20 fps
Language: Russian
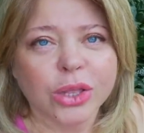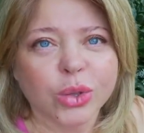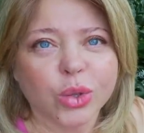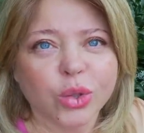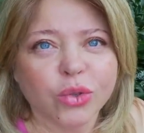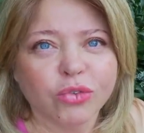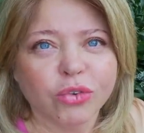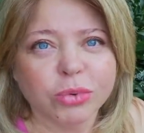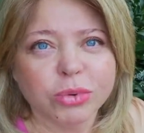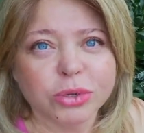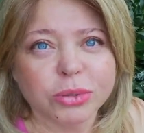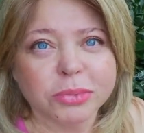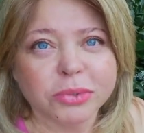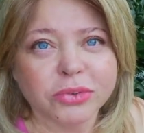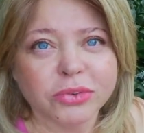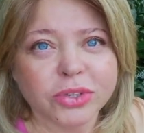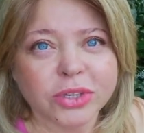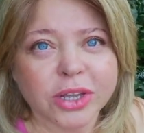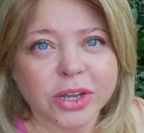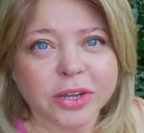Ну и, в
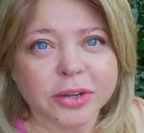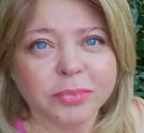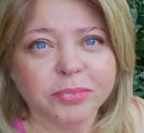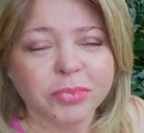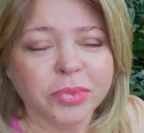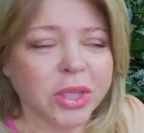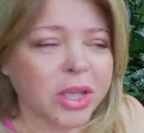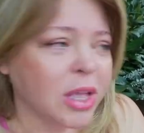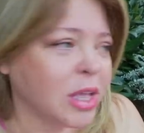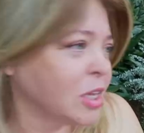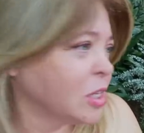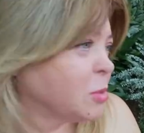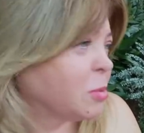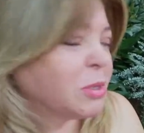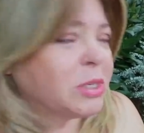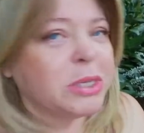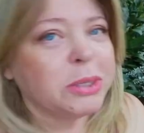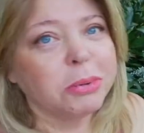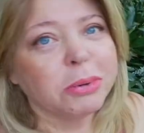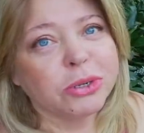общем-то, вот так.
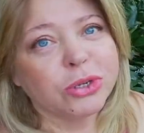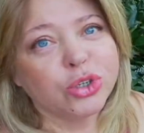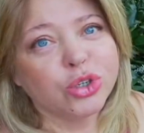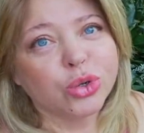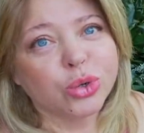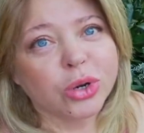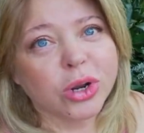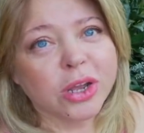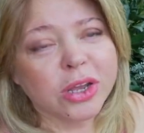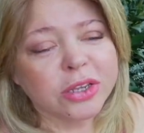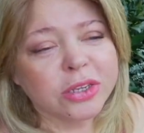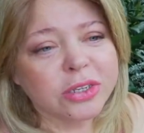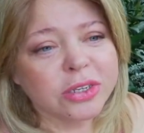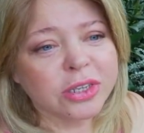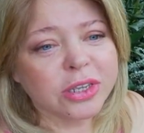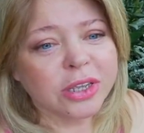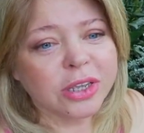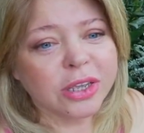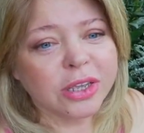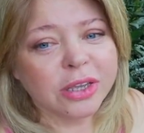Спасибо еще
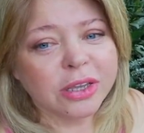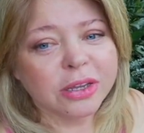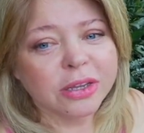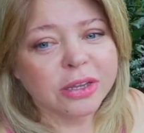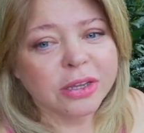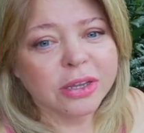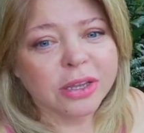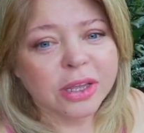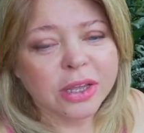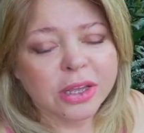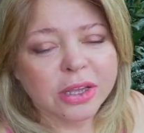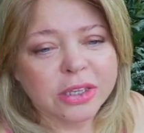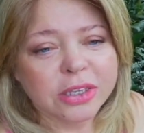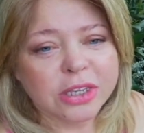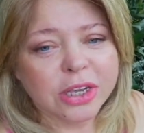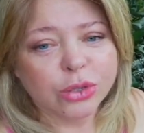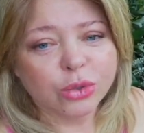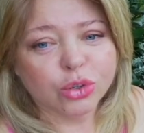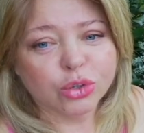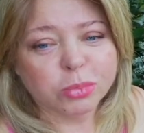раз. И
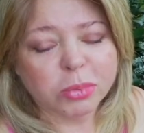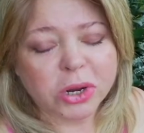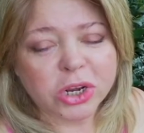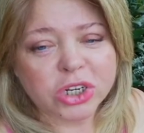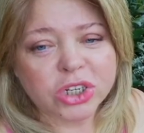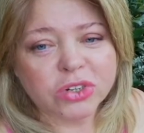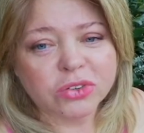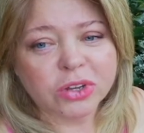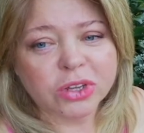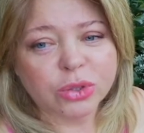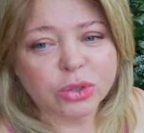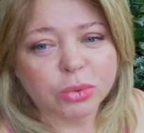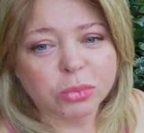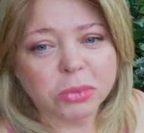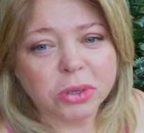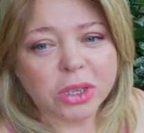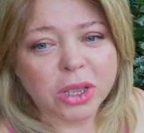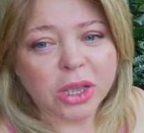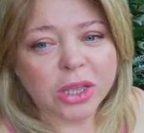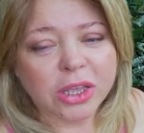те, кто спрашивает у
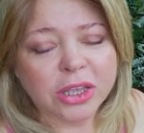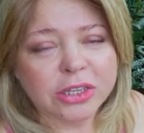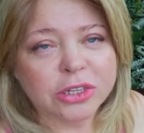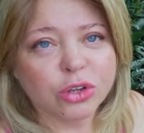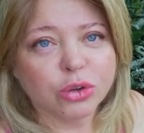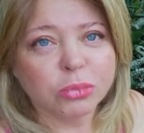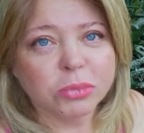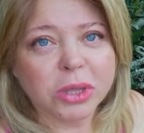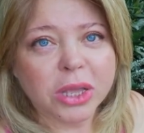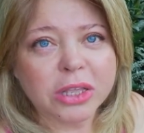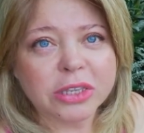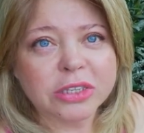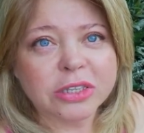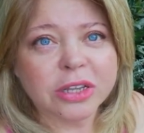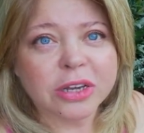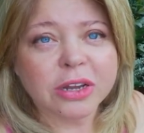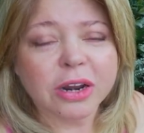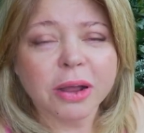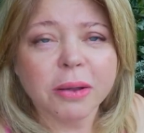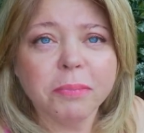меня, есть ли у меня
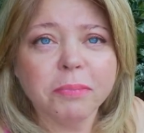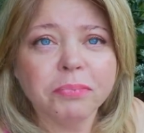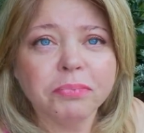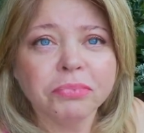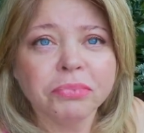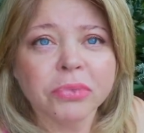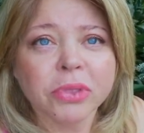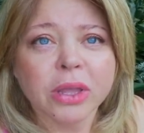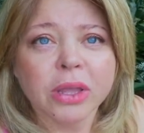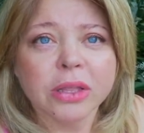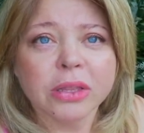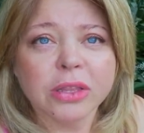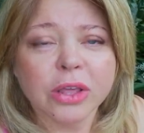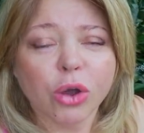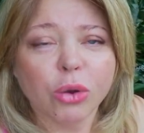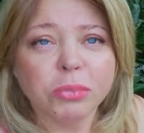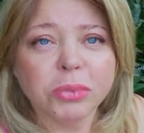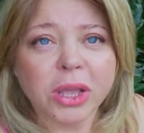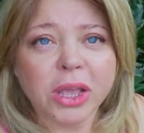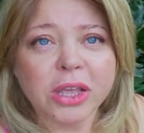Инстаграм,
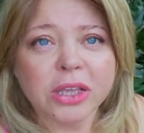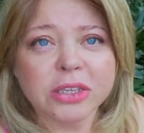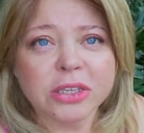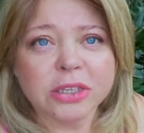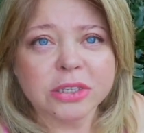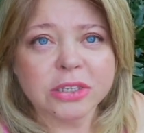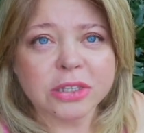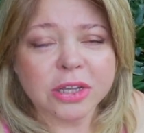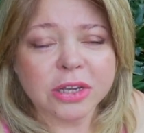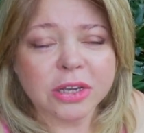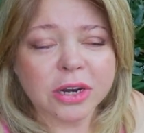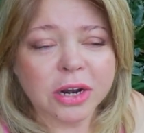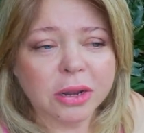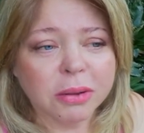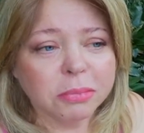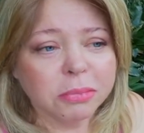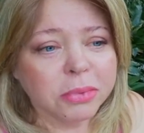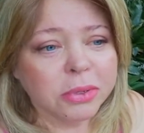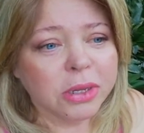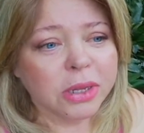да, у меня есть
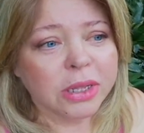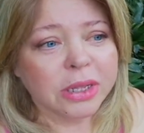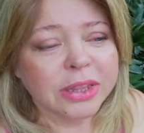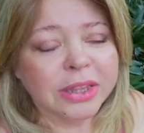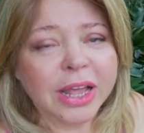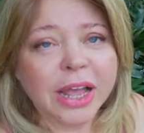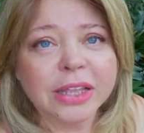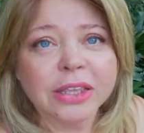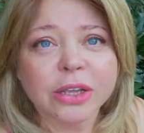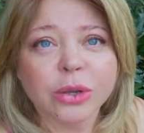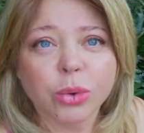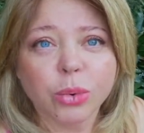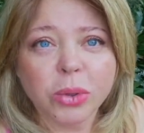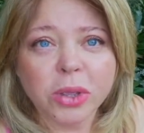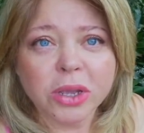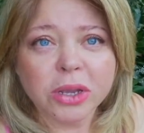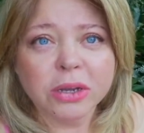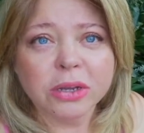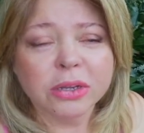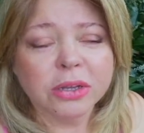Инстаграм,
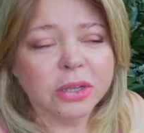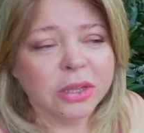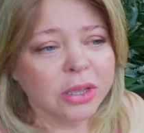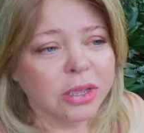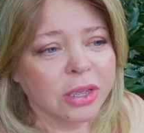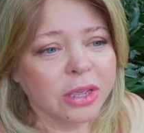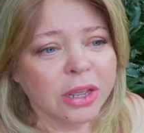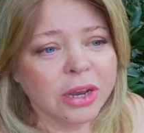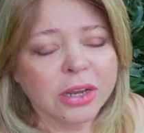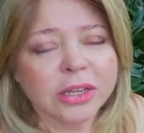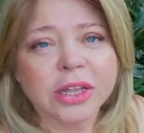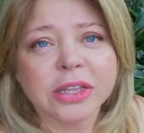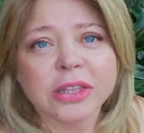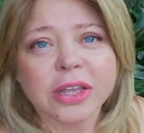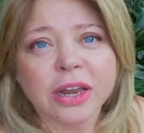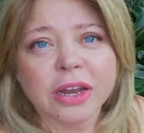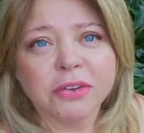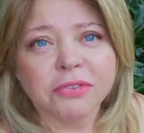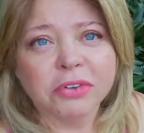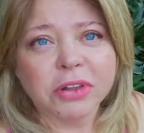Nat или
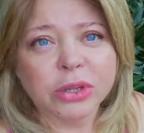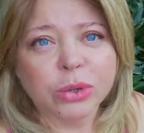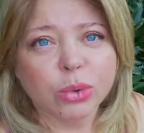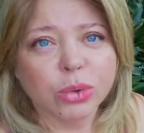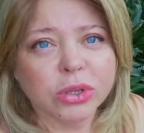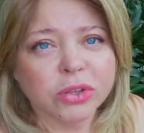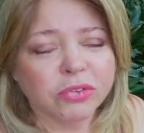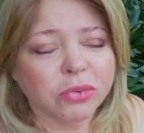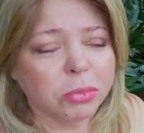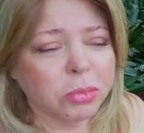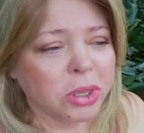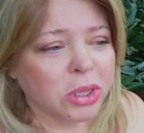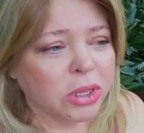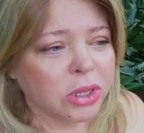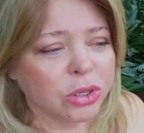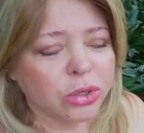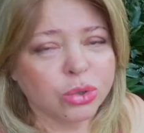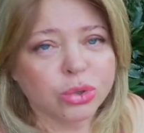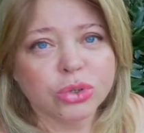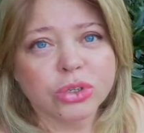Наталья Фалкона, вы меня
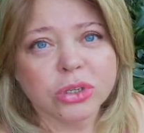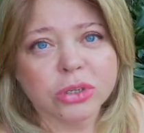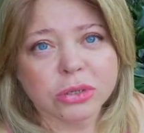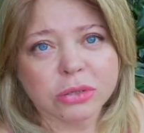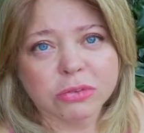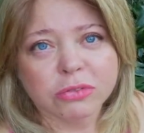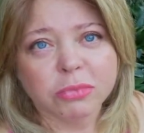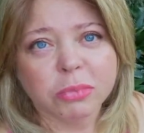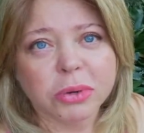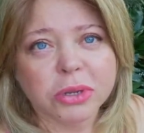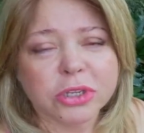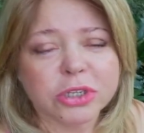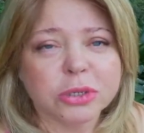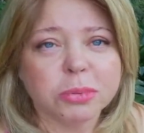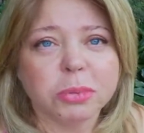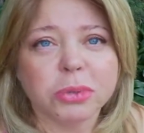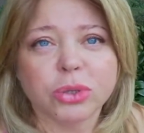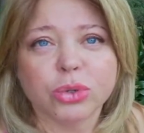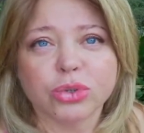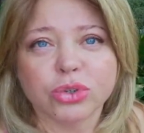найдете, в
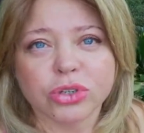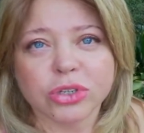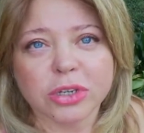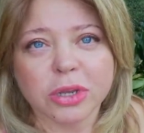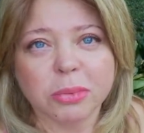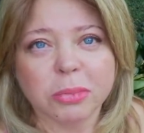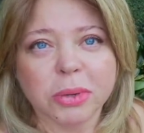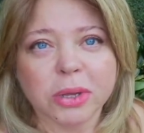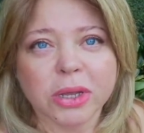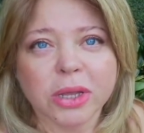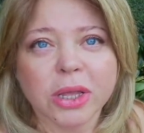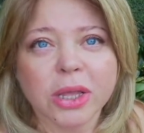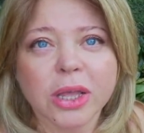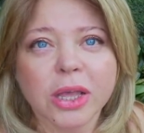принципе, то же самое.